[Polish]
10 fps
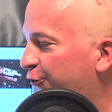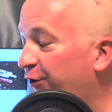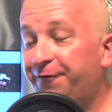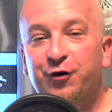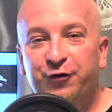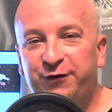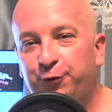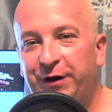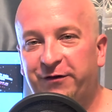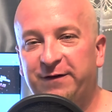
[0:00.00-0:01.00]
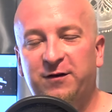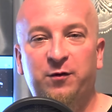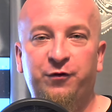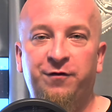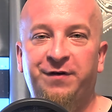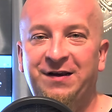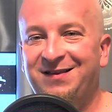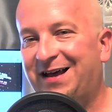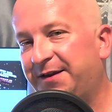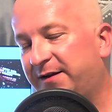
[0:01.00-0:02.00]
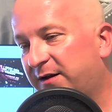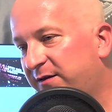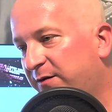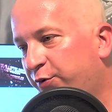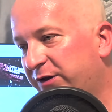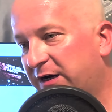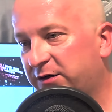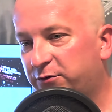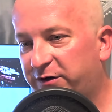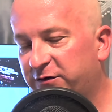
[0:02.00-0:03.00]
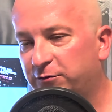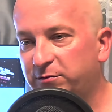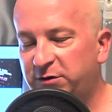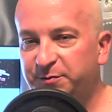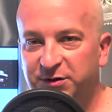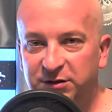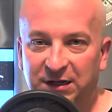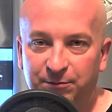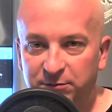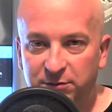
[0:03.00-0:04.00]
które wykorzystuje często do przechowywania danych na tych płytach, które są niby tam